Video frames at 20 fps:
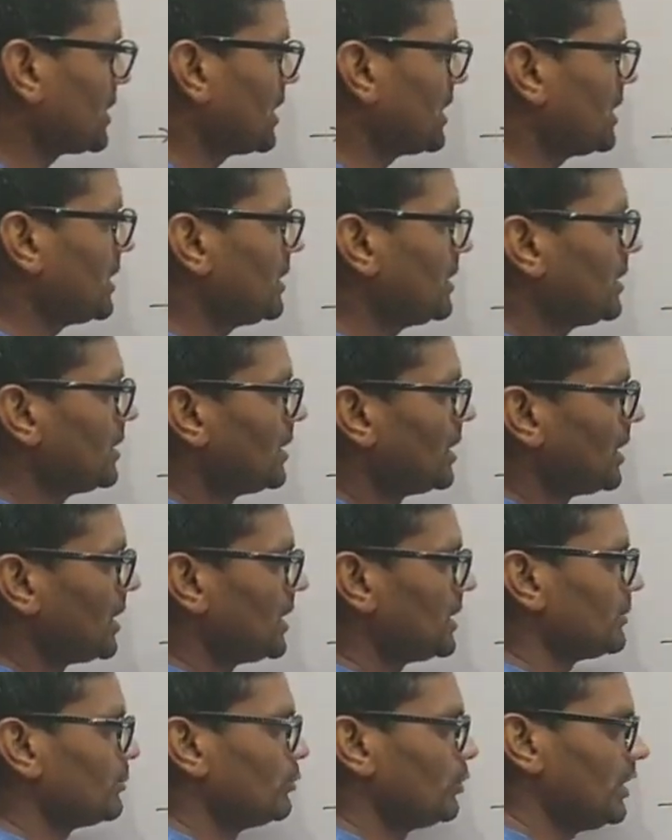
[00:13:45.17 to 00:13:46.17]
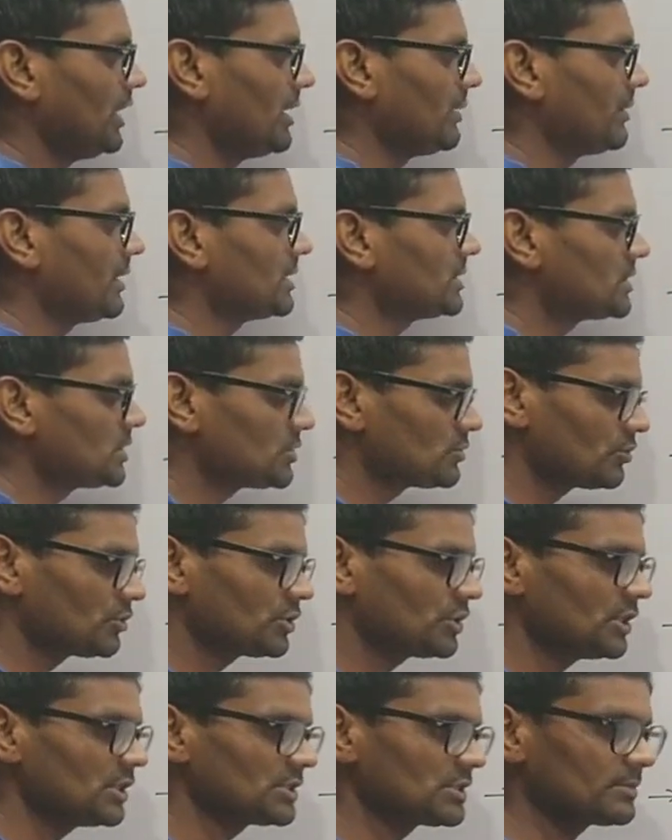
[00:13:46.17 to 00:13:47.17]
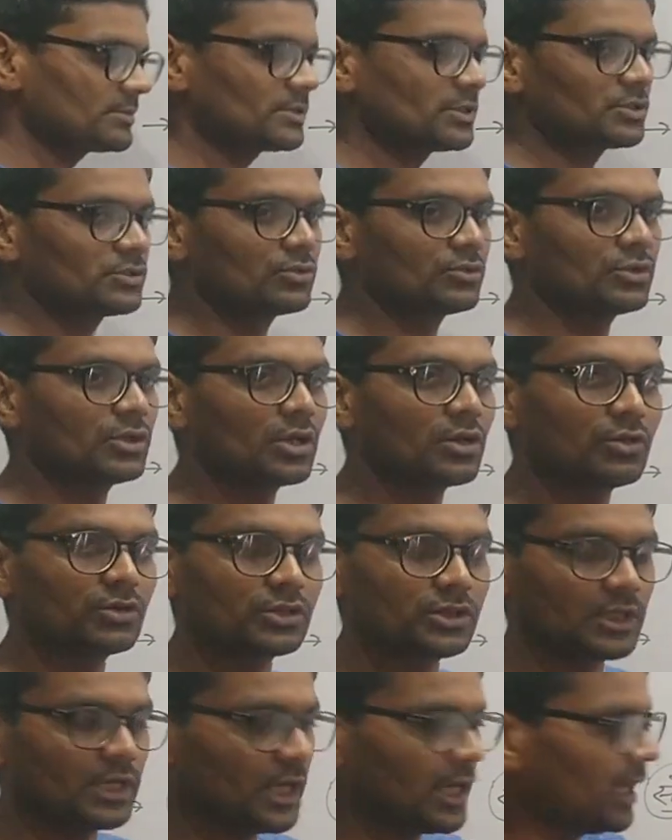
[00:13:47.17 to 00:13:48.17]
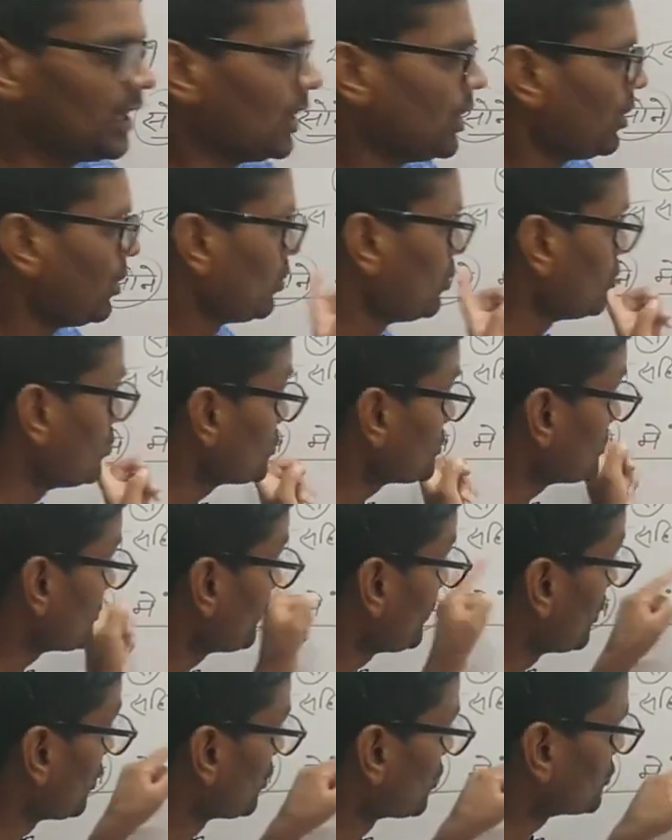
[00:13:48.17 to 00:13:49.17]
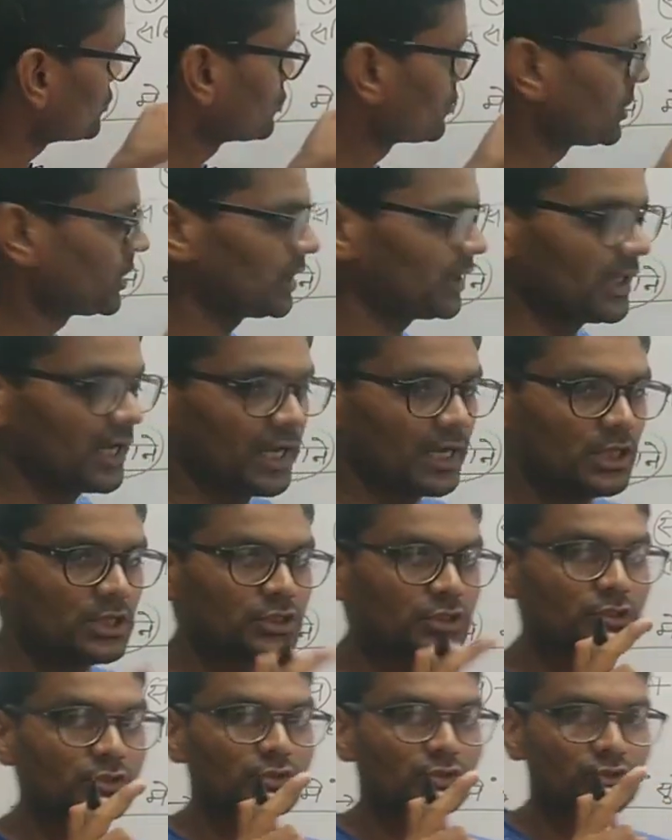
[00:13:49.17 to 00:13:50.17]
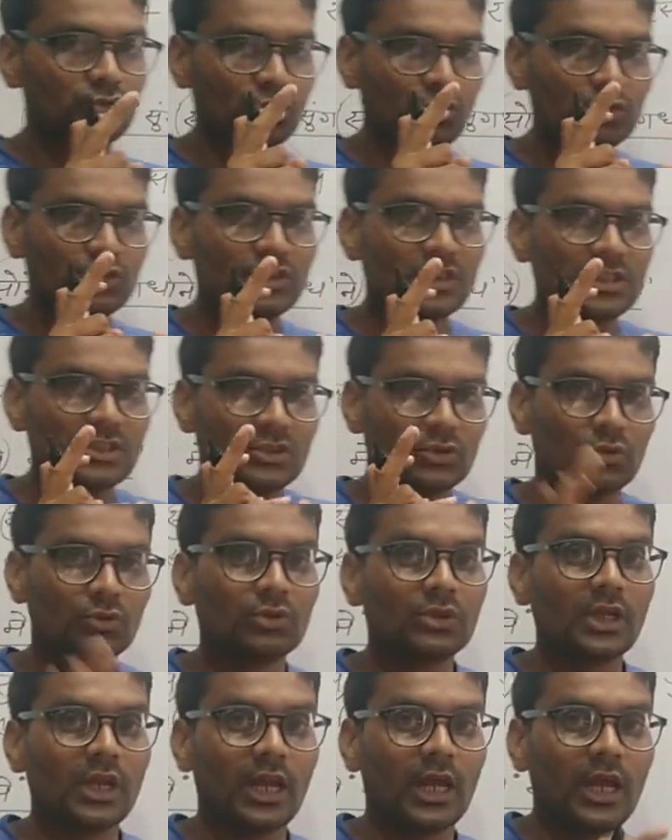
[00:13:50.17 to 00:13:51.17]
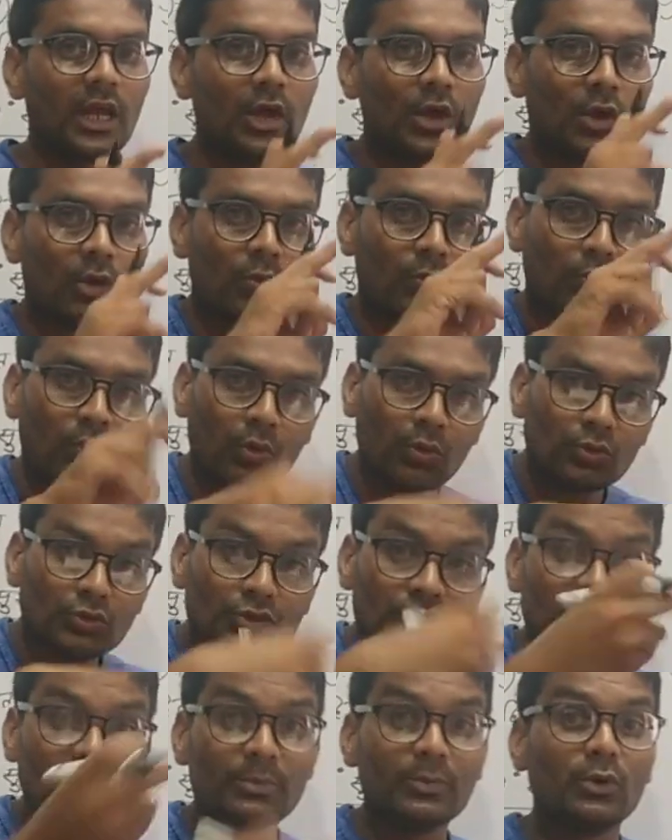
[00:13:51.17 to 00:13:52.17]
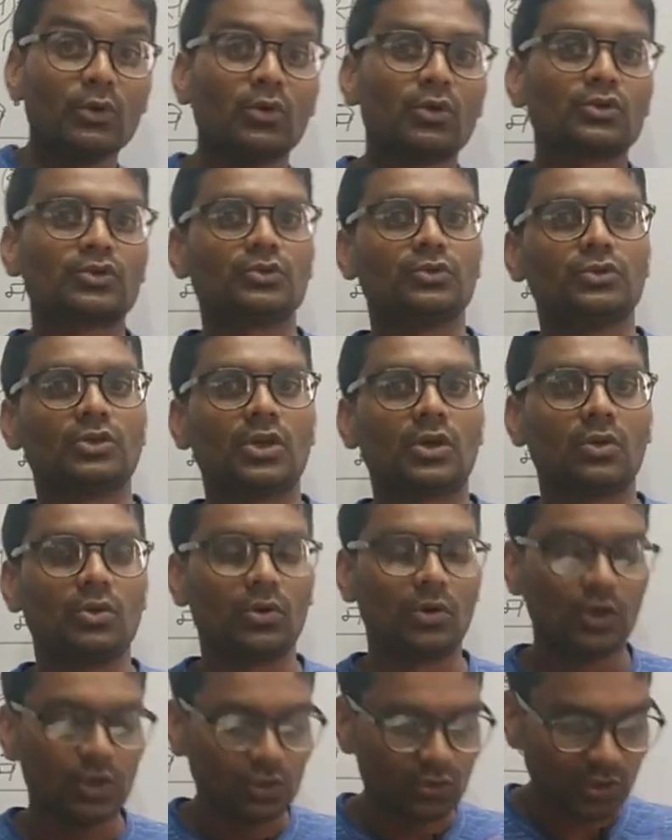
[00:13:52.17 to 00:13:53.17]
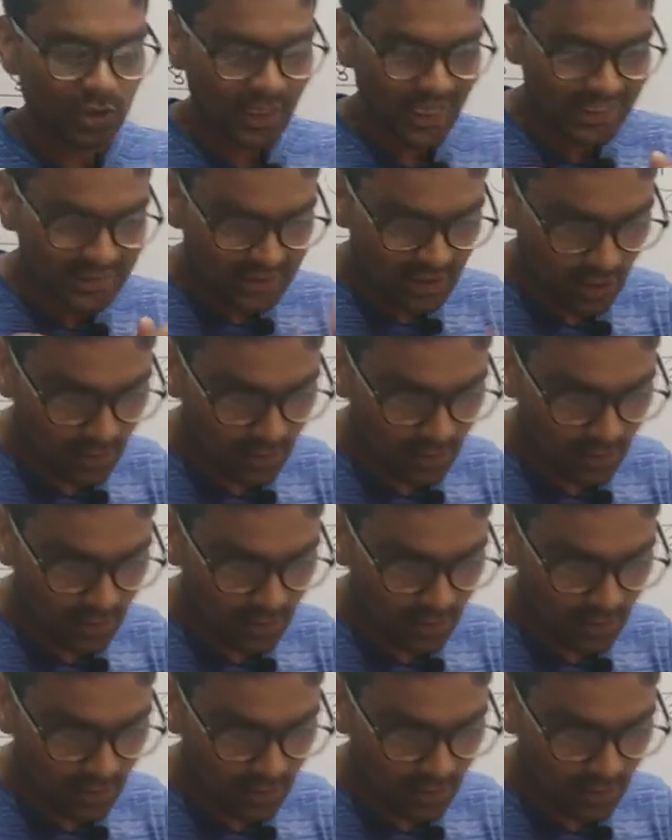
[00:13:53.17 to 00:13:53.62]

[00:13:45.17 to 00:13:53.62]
है मूल्यवान चीज़ होती है सबसे सुंदर होती है उसमें और सुगंध यानी जो चीज़ सुंदर है वो उससे भी और सुंदर हो तो ऐसा